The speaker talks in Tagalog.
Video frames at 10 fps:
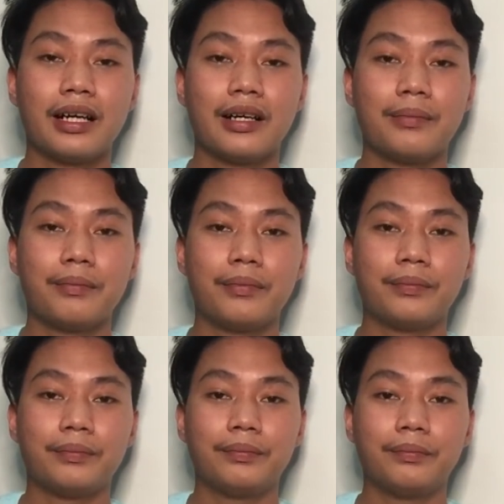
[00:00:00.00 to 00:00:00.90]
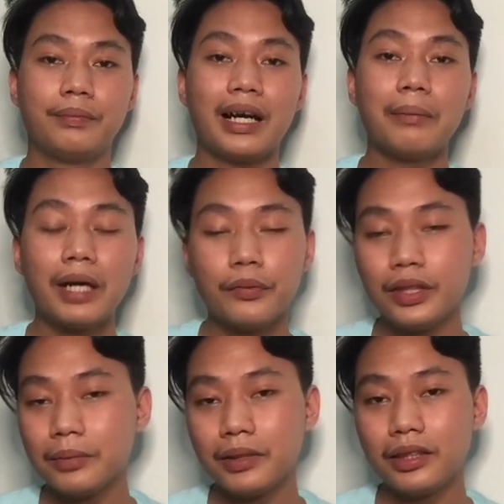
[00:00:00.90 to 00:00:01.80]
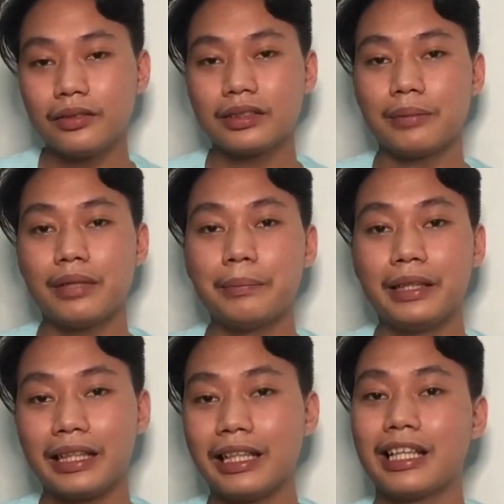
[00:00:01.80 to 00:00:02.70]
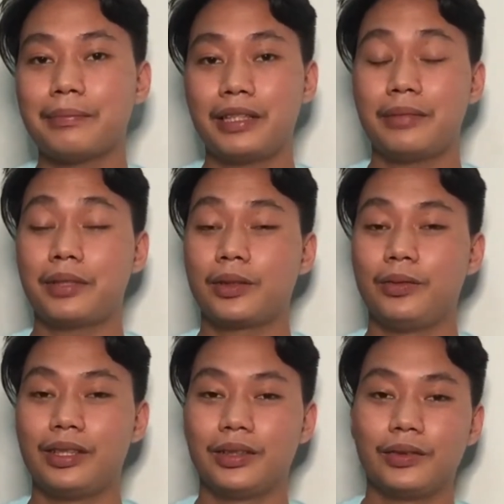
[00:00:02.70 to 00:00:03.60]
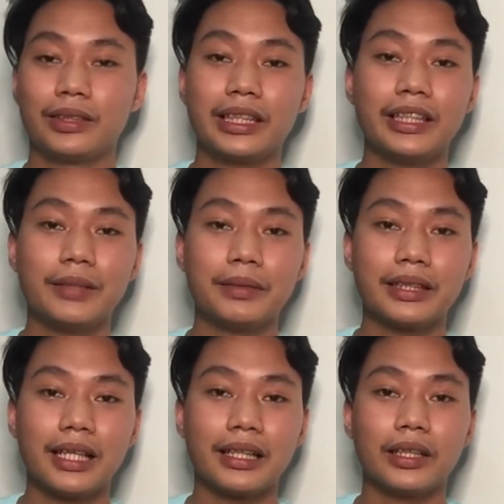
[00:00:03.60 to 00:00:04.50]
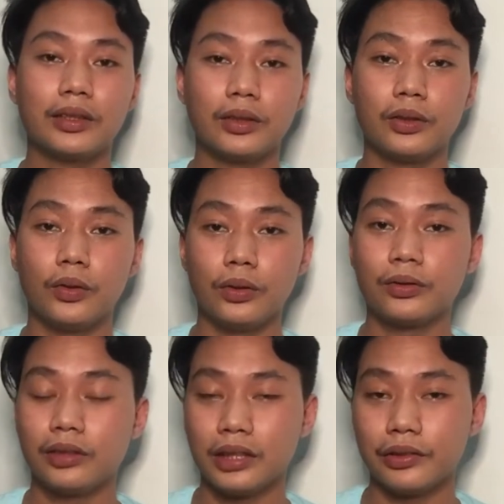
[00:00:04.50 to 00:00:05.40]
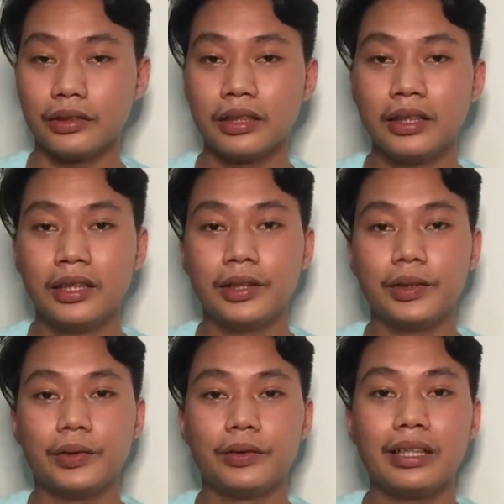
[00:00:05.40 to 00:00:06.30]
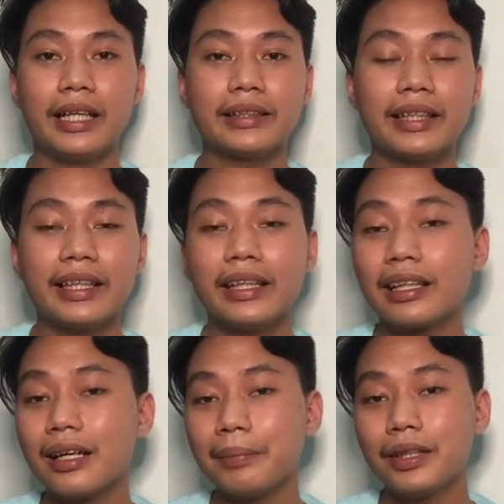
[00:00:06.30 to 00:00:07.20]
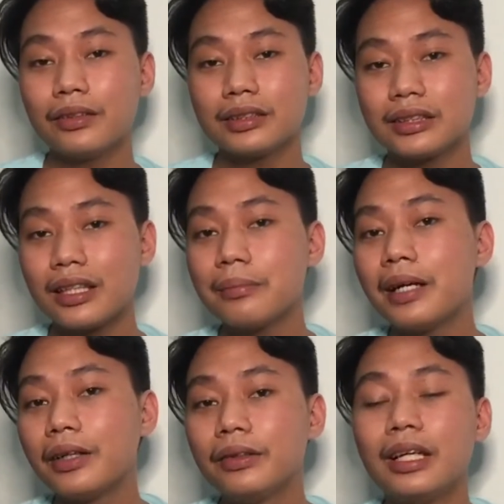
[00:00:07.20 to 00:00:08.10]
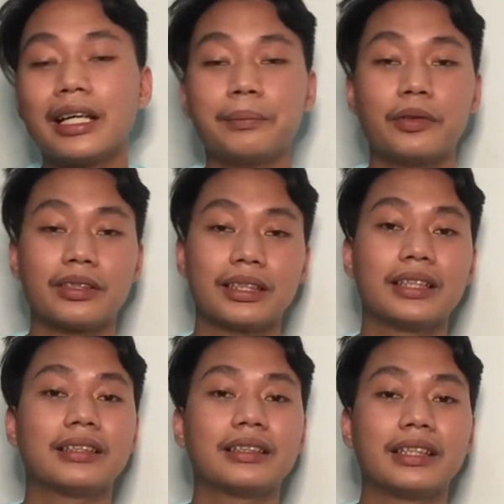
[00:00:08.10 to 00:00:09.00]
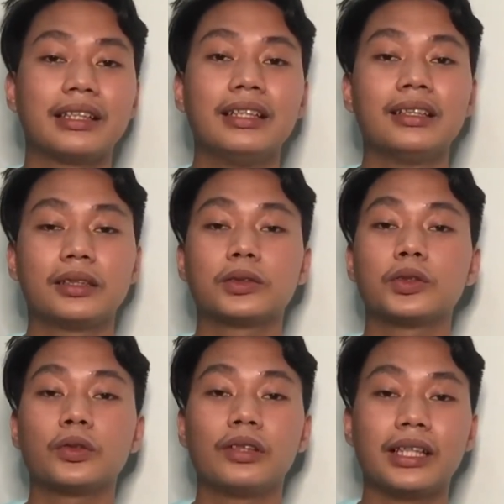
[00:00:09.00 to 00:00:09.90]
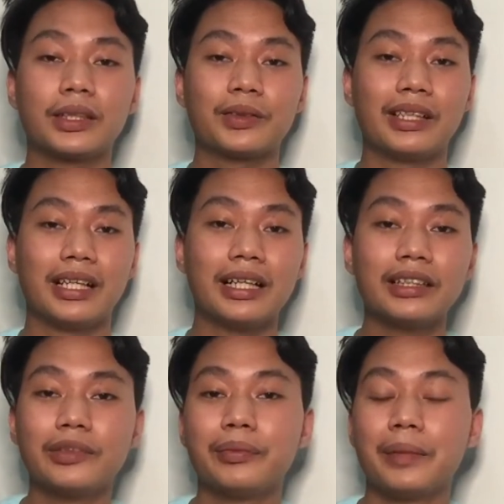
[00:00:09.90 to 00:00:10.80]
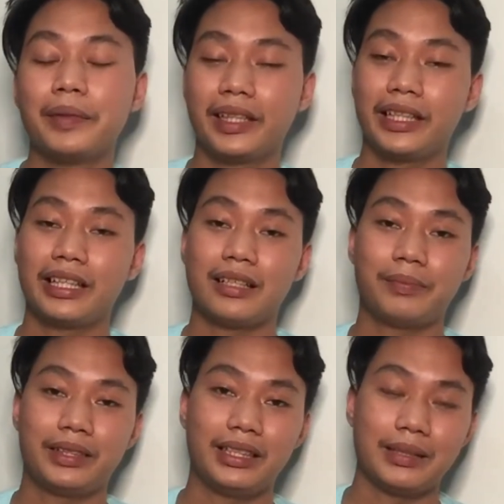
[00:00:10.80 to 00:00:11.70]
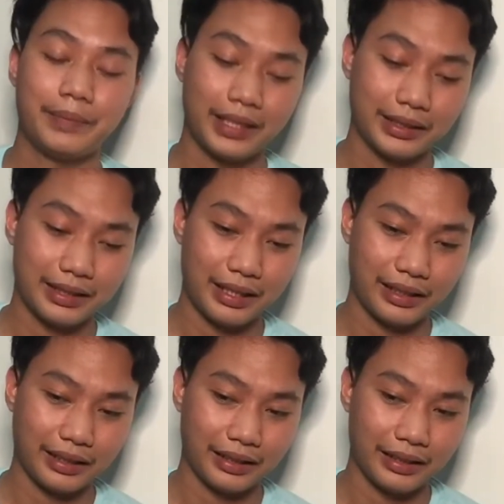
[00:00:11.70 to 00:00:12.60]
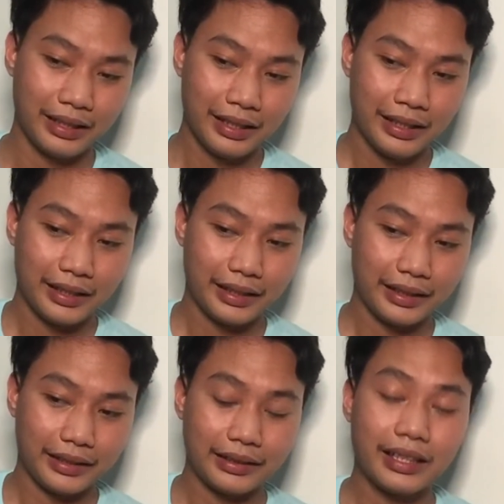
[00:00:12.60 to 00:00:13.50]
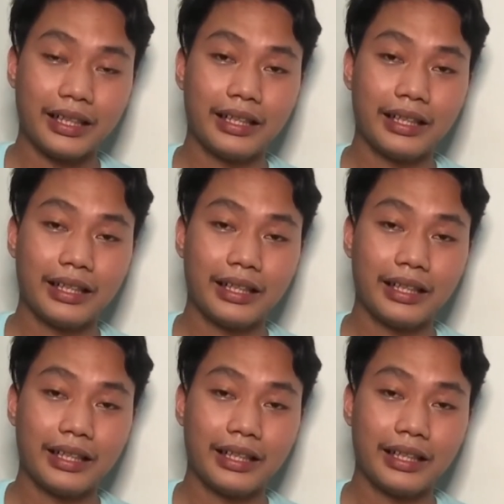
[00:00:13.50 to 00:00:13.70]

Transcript: um, makabawi naman ako sa mga pinaghirapan ng magulang ko. At ayun naman talaga yung goal ko ngayon. Yung kahit nahihirapan ako sa trabaho, ang importante, nasusukulian ko lahat ng mga pinaghirapan nila para sa akin. And